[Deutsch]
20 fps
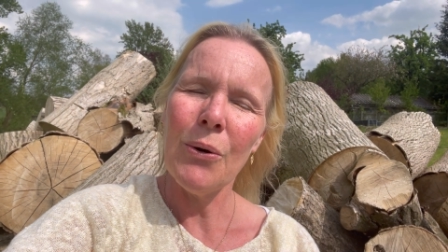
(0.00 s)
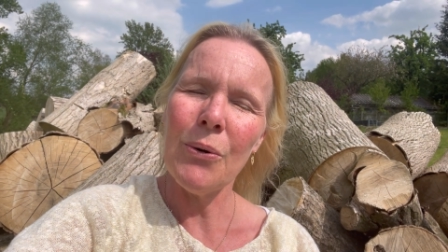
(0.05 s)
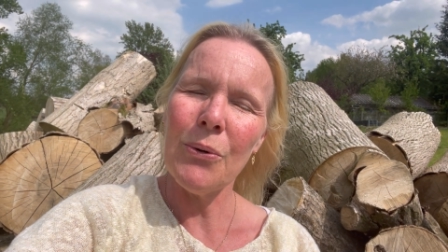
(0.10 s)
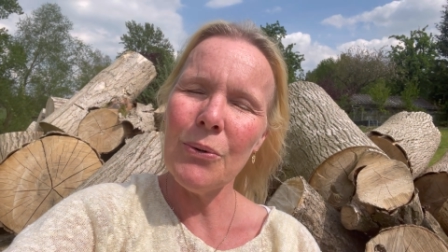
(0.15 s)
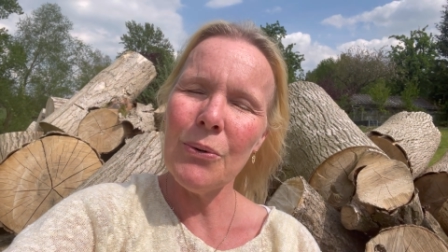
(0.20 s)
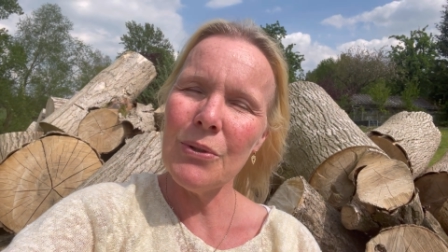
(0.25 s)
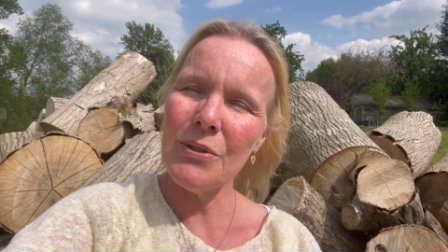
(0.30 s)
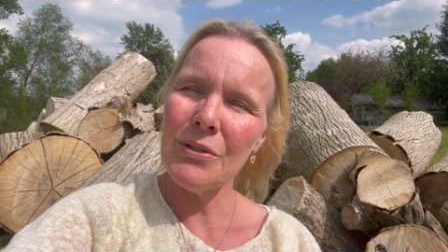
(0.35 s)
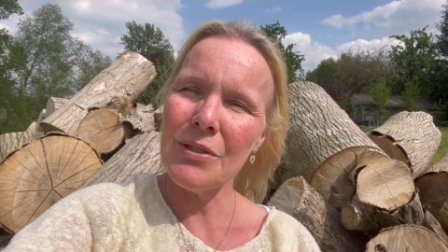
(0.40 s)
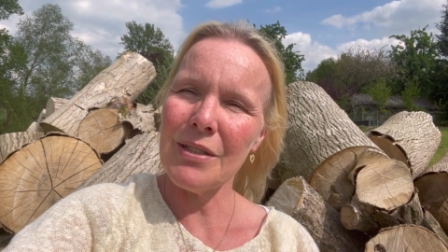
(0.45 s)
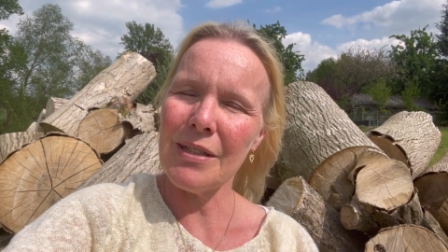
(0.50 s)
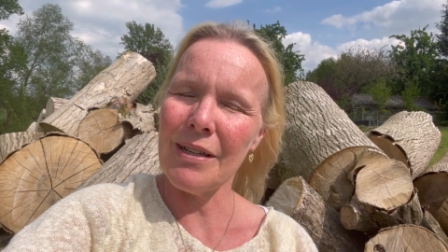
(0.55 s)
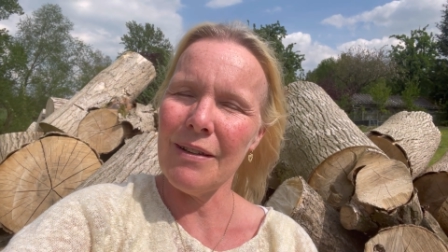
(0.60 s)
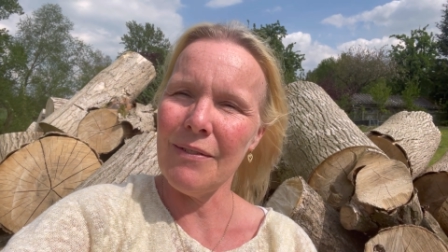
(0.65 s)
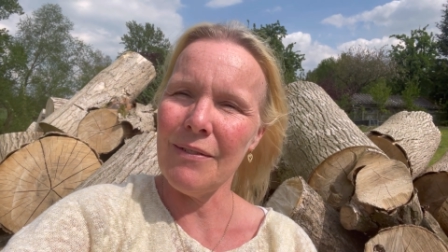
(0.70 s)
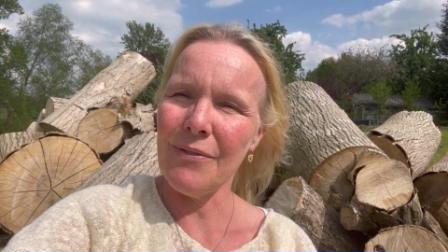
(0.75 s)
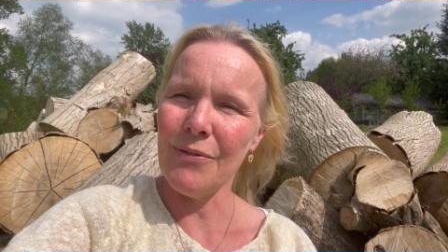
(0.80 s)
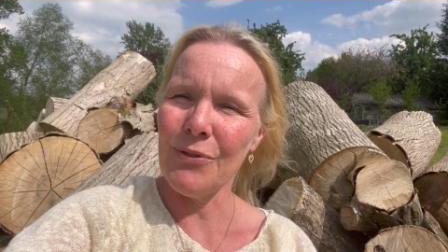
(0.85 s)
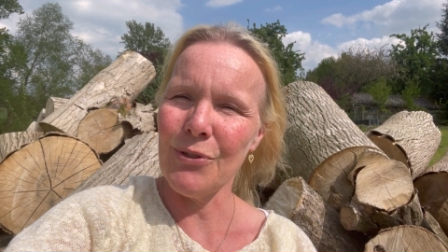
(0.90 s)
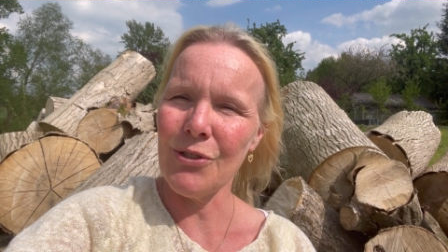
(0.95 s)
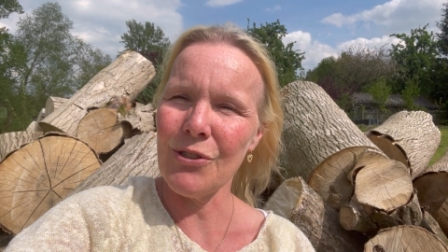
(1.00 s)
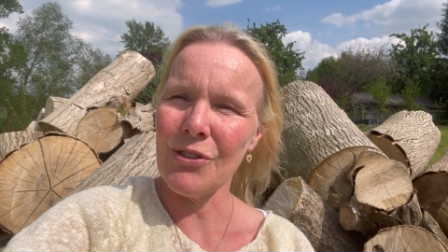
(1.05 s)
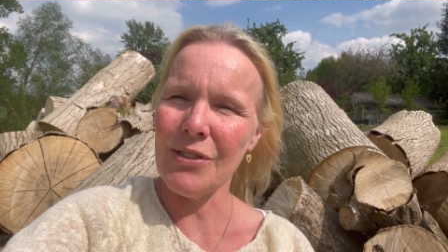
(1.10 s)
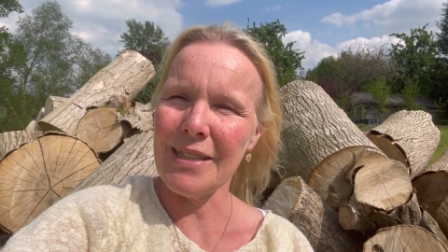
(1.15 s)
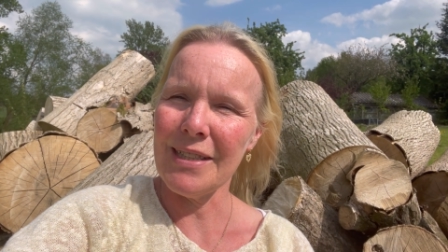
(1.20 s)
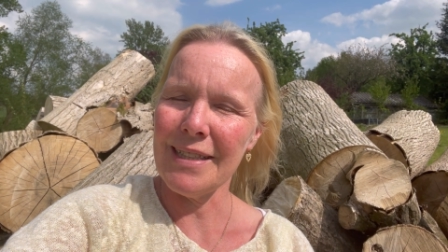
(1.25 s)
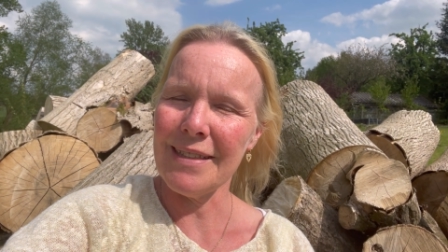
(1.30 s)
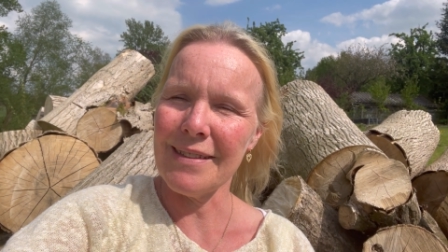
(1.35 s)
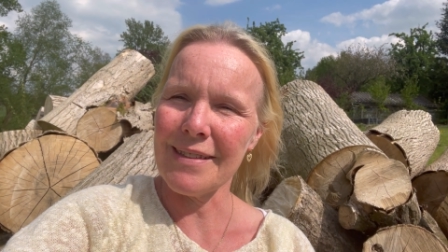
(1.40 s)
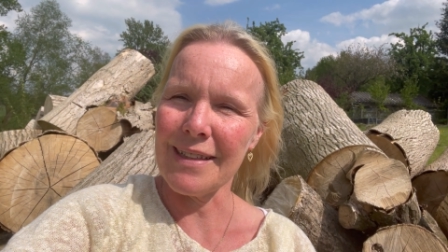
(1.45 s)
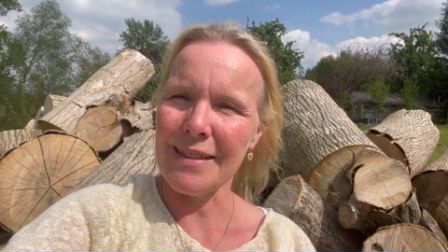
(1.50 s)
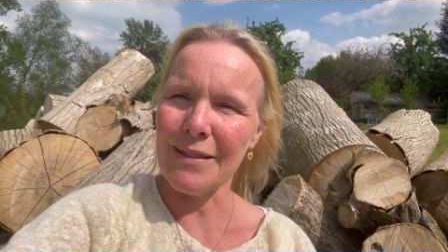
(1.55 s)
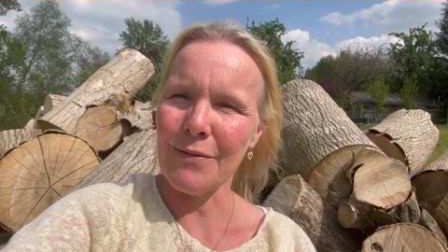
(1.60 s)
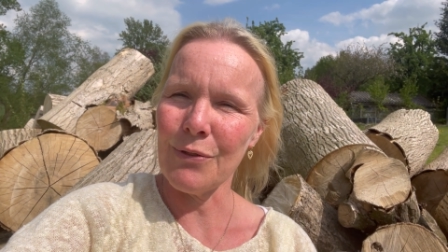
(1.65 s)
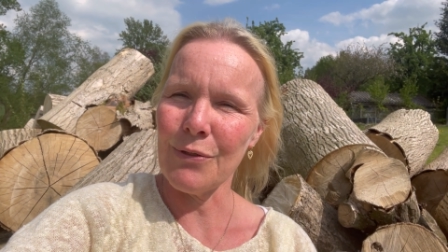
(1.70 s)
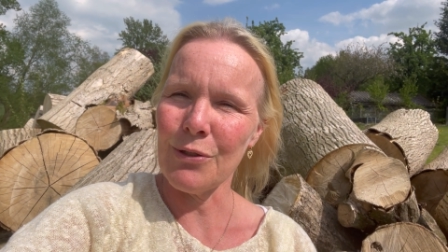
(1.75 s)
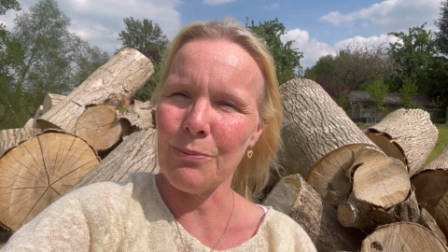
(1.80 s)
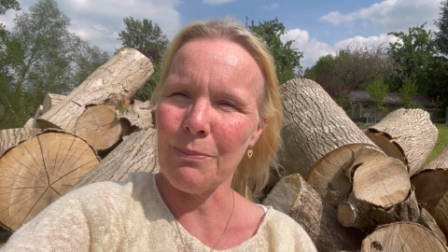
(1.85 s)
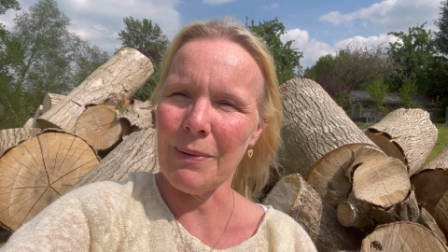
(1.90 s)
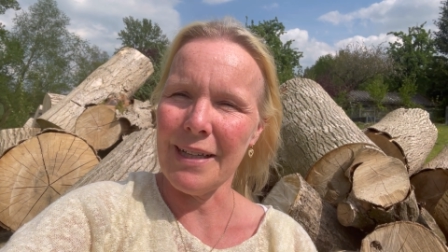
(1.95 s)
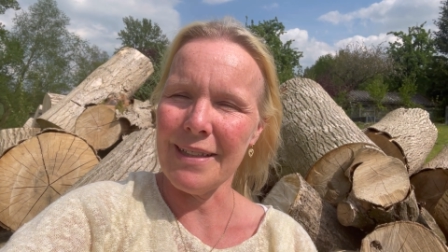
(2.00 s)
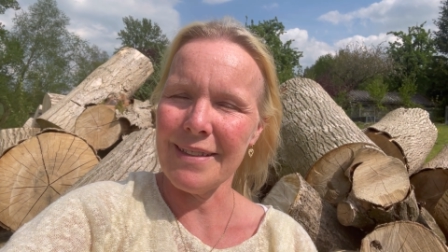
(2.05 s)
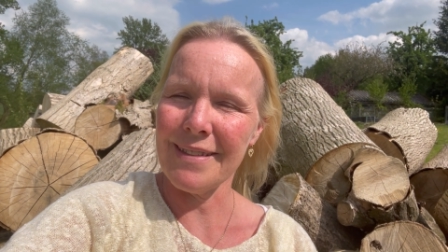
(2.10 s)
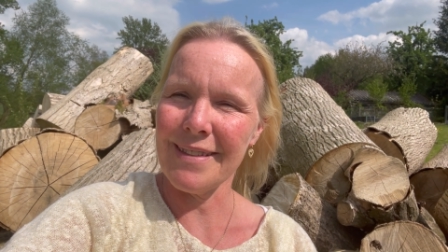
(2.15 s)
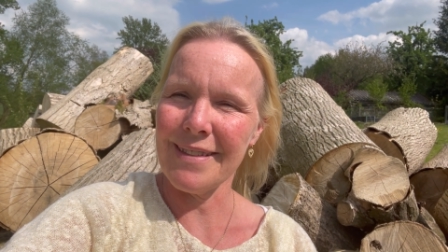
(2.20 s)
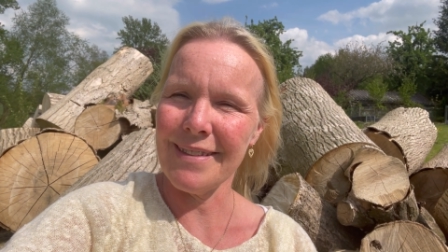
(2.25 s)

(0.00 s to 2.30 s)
und wünsche dir jetzt ganz viel Spaß.